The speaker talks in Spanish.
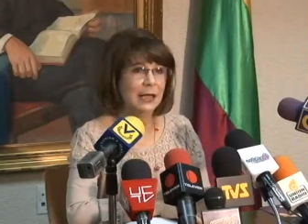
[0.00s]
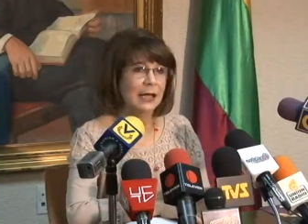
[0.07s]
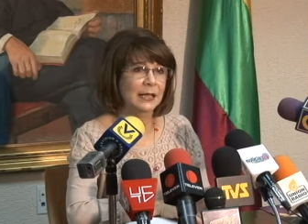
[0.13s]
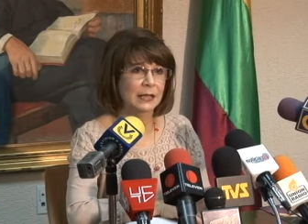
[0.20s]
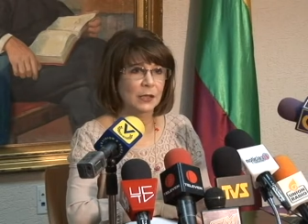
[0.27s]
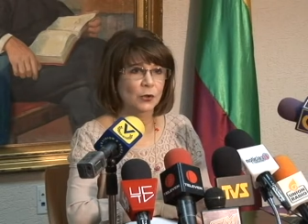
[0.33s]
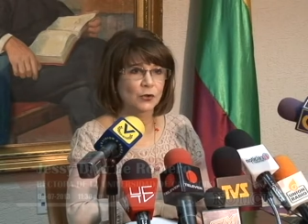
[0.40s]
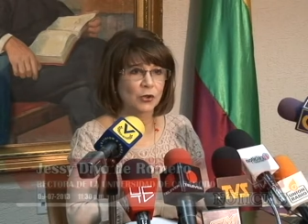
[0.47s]
las
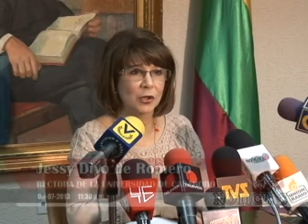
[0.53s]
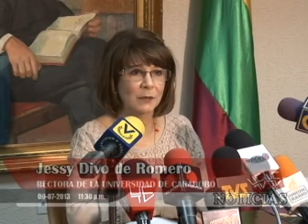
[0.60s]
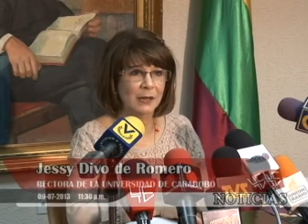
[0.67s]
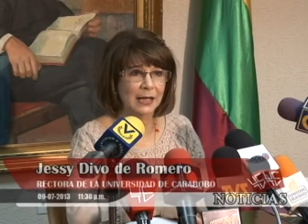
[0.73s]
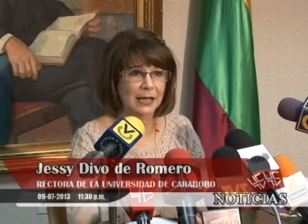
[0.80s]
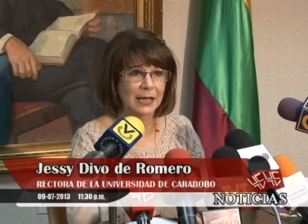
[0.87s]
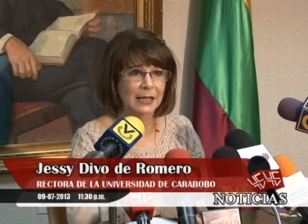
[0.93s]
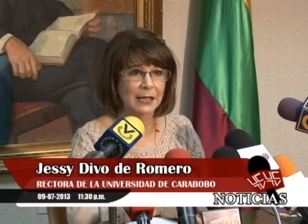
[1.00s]
instituciones
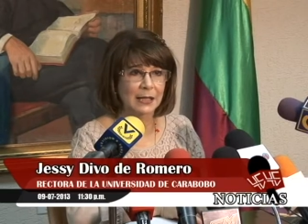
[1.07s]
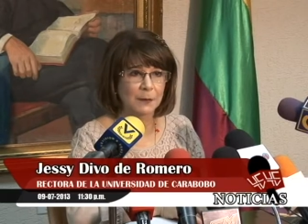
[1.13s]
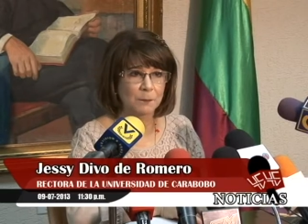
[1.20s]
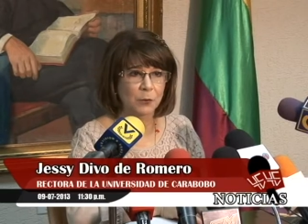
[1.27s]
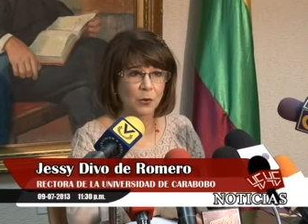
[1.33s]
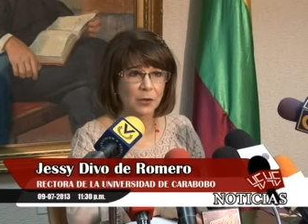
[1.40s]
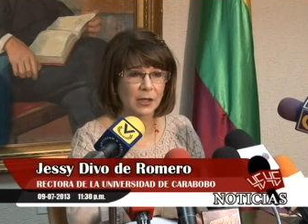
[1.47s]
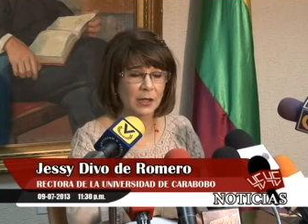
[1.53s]
bancarias
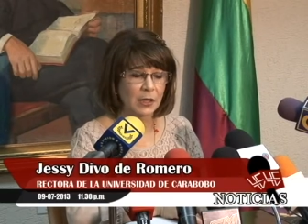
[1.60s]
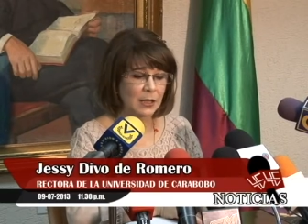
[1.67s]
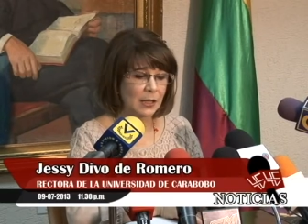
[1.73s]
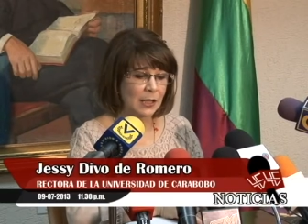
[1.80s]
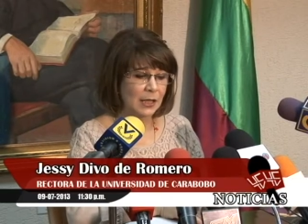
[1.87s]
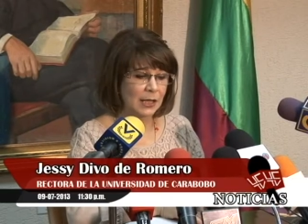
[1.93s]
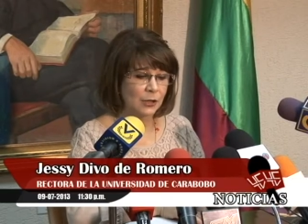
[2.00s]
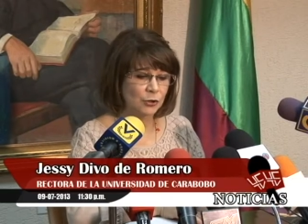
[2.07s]
disponen.
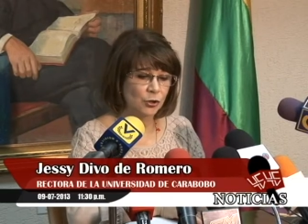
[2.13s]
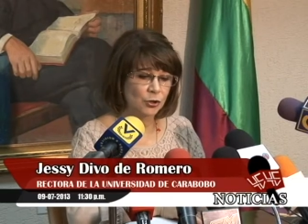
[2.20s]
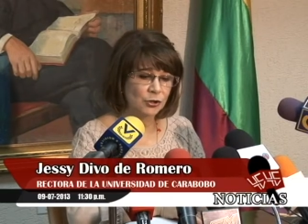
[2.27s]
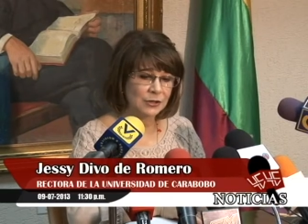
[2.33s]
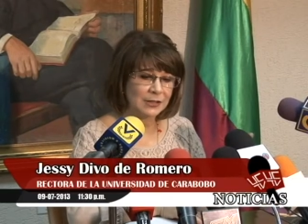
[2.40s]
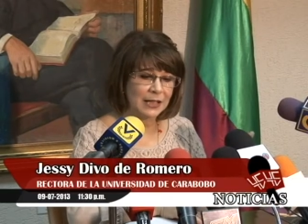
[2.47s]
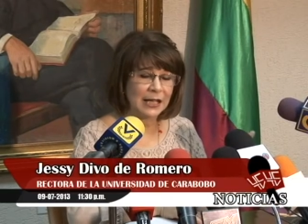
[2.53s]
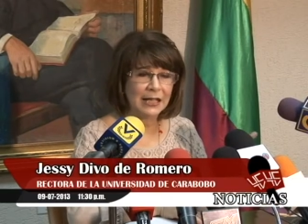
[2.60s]

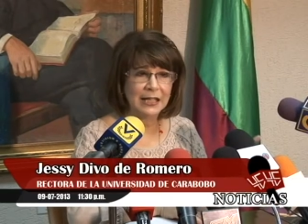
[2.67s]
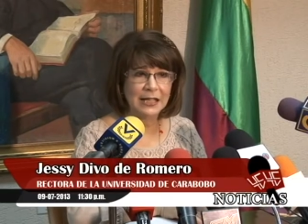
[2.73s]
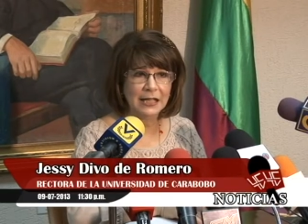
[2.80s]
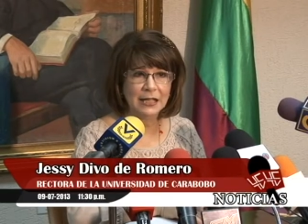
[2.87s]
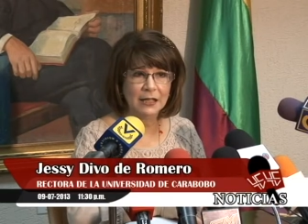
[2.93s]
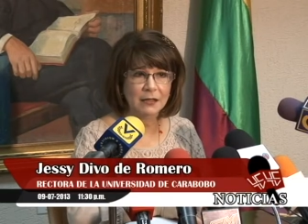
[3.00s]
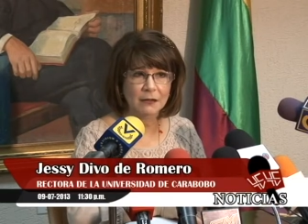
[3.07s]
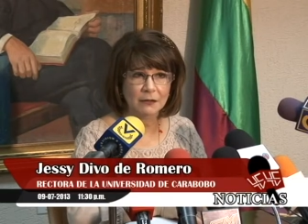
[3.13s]
Entonces,
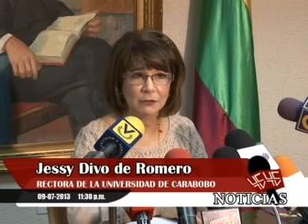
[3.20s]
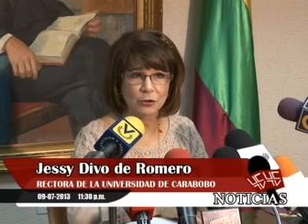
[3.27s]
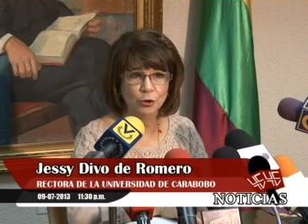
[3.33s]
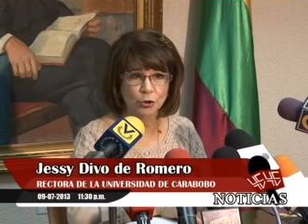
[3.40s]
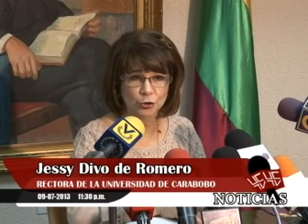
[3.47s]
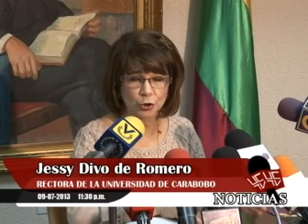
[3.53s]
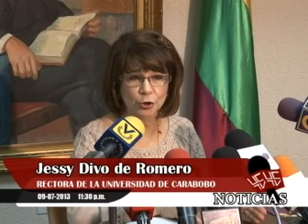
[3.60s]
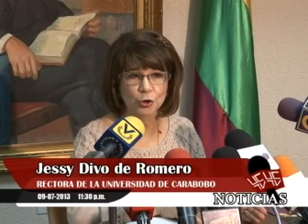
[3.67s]
y
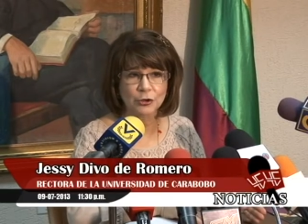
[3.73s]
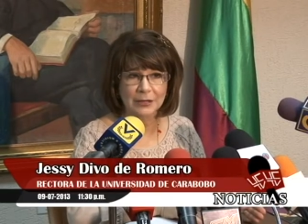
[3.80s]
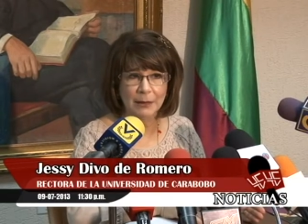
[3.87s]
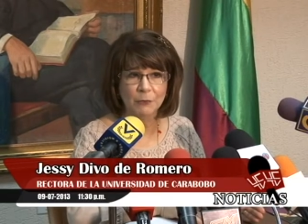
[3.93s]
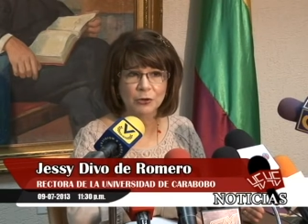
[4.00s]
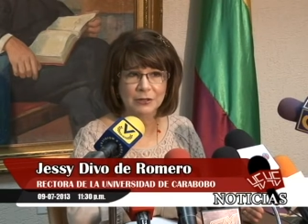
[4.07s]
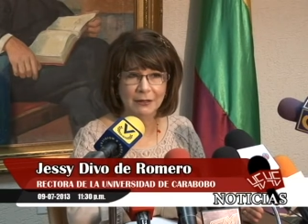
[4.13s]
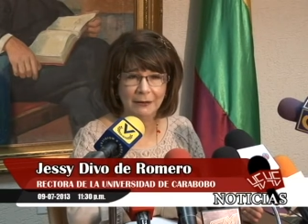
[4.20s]
nosotros
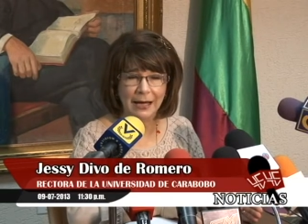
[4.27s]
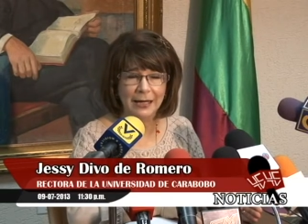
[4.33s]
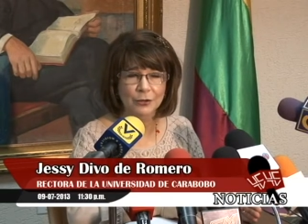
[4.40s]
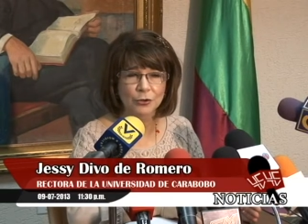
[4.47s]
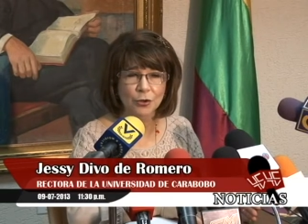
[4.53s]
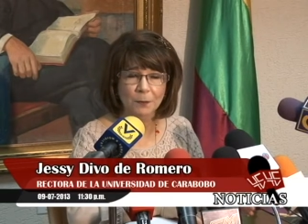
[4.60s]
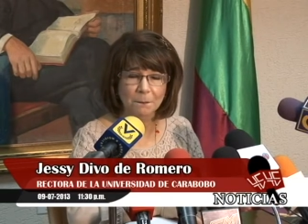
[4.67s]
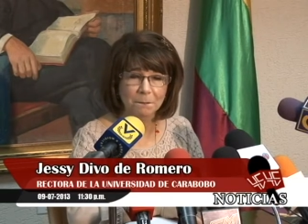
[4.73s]
estamos
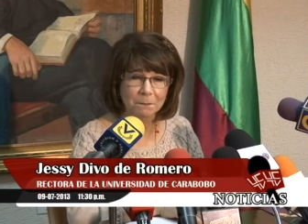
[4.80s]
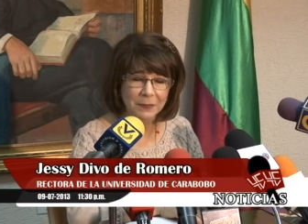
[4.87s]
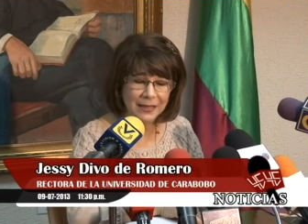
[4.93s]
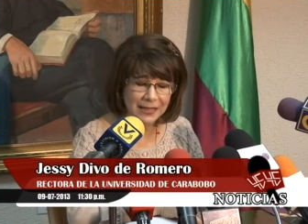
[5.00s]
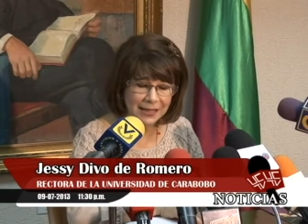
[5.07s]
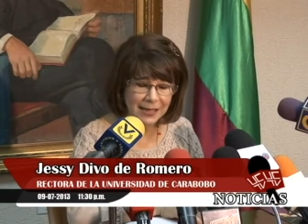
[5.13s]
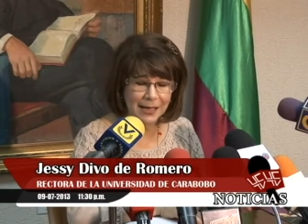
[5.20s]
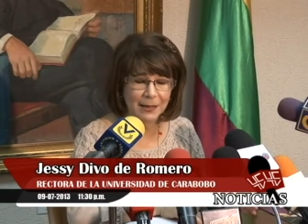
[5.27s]
trabajando
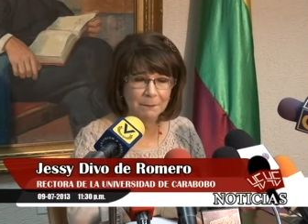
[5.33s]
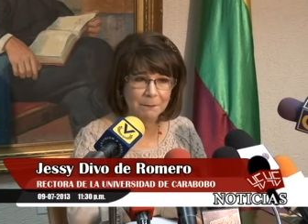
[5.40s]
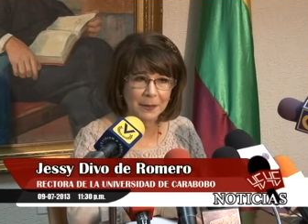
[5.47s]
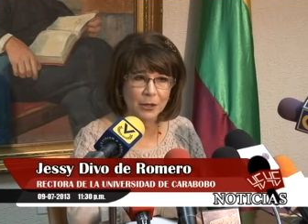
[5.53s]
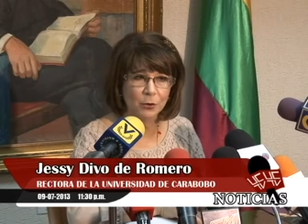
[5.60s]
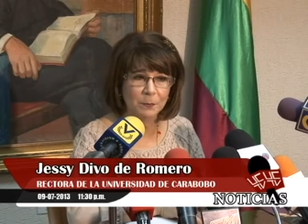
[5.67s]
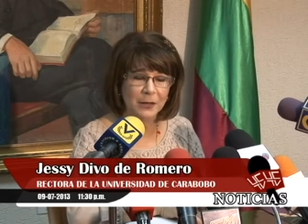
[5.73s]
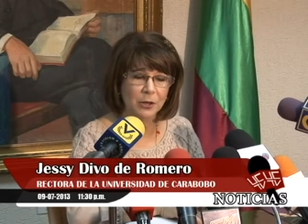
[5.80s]
bien,
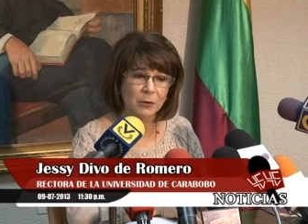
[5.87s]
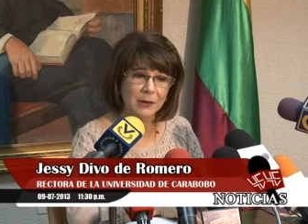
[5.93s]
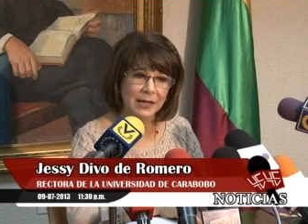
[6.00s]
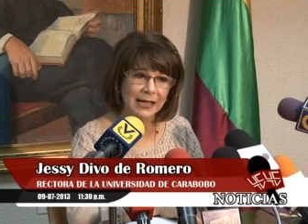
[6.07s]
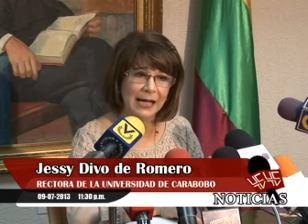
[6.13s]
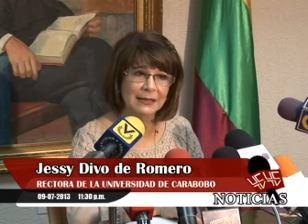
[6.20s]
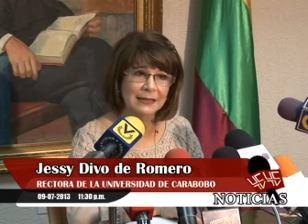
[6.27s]
pero, pero, ¿verdad?